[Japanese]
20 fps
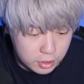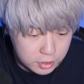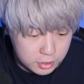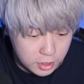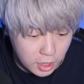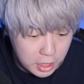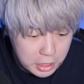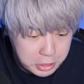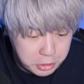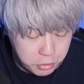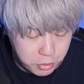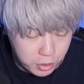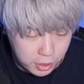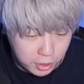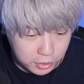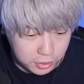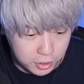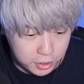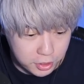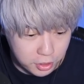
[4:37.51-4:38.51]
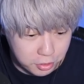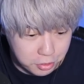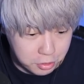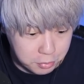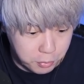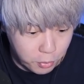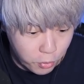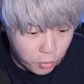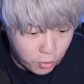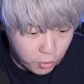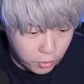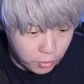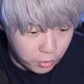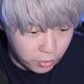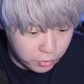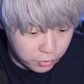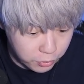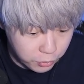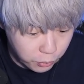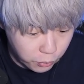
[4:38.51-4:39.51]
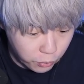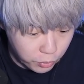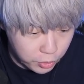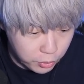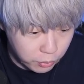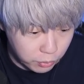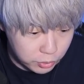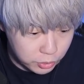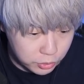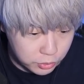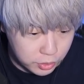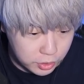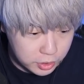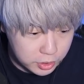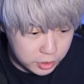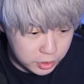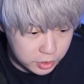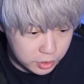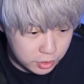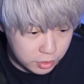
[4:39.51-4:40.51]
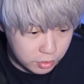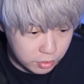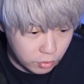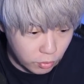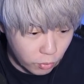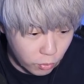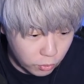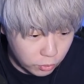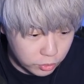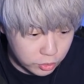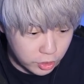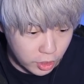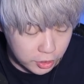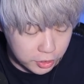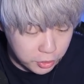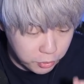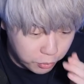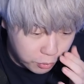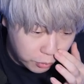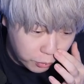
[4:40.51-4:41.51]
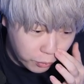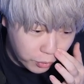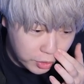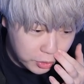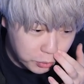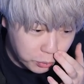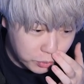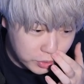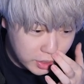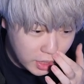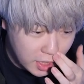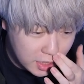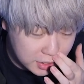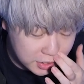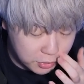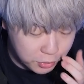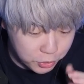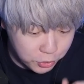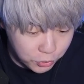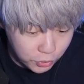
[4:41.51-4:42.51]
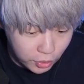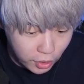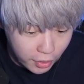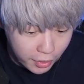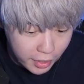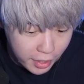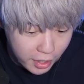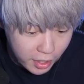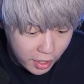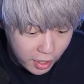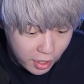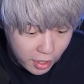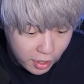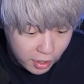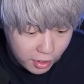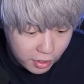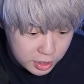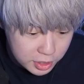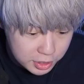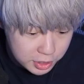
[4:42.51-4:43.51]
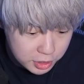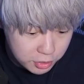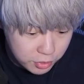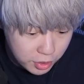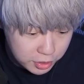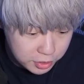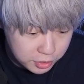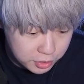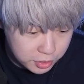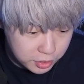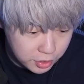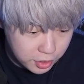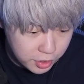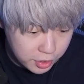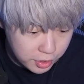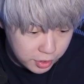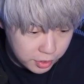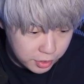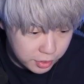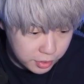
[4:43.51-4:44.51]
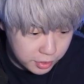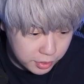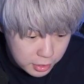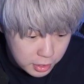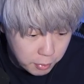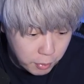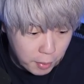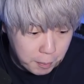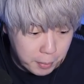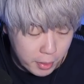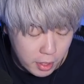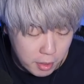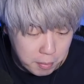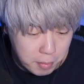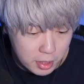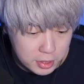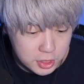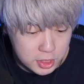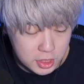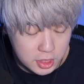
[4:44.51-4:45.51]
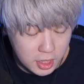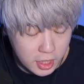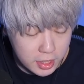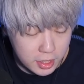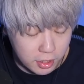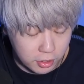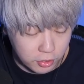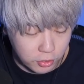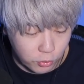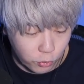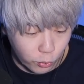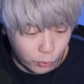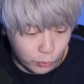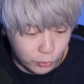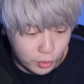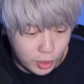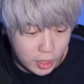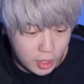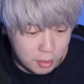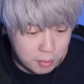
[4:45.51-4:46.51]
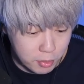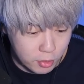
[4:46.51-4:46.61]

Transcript: 最初に買った100も残り50ですおグラテロルこれドジャースの人とかね必須のやつっすねでもやっぱね間違いなくこのゲー